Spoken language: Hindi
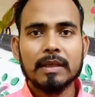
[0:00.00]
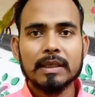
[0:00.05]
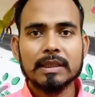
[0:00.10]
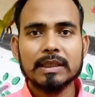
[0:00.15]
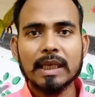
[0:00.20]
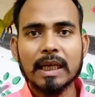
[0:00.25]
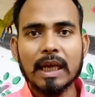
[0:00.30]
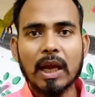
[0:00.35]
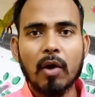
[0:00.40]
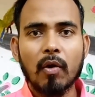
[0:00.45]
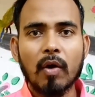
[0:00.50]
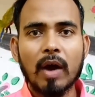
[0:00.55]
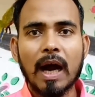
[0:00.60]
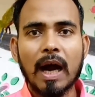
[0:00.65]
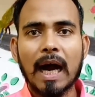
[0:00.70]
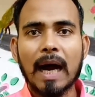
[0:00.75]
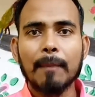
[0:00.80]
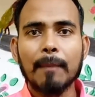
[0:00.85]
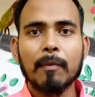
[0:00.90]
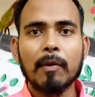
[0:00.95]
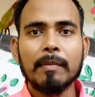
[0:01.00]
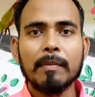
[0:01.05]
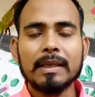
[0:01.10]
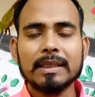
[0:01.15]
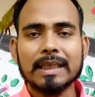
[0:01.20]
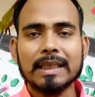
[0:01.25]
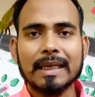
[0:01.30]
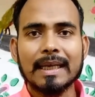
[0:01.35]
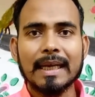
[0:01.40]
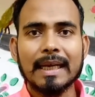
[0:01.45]
जिससे क्या होगा आपको
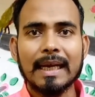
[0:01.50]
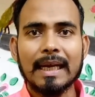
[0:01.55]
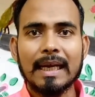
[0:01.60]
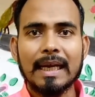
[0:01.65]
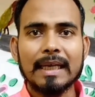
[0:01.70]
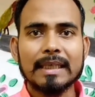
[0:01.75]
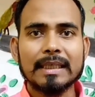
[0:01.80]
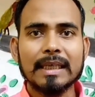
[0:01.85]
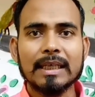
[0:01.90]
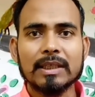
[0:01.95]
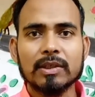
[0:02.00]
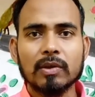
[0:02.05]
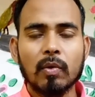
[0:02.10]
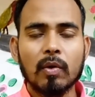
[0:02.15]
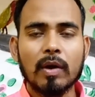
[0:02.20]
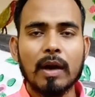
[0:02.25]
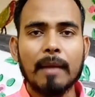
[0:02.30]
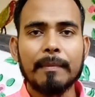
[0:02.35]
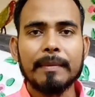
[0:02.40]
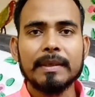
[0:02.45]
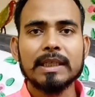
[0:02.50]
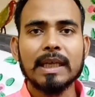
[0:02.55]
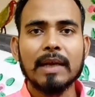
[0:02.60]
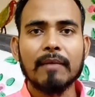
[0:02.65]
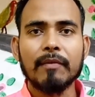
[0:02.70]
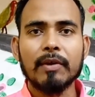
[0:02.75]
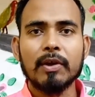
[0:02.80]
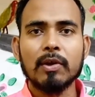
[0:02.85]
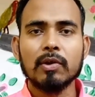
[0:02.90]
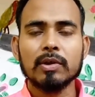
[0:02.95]
मिल सकेगी लेटेस्ट और
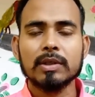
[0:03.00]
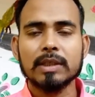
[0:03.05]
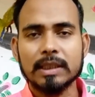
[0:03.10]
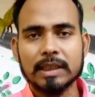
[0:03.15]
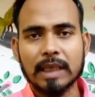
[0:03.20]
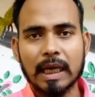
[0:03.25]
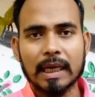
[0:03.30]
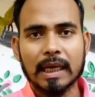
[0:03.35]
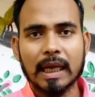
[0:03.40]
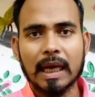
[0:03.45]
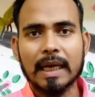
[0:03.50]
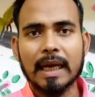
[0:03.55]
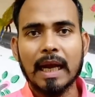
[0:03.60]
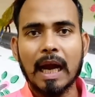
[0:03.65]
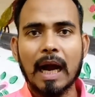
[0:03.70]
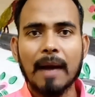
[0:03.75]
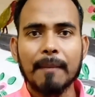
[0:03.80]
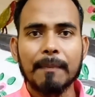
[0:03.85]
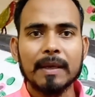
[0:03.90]
अमेजिंग वीडियोज़ की जानकारी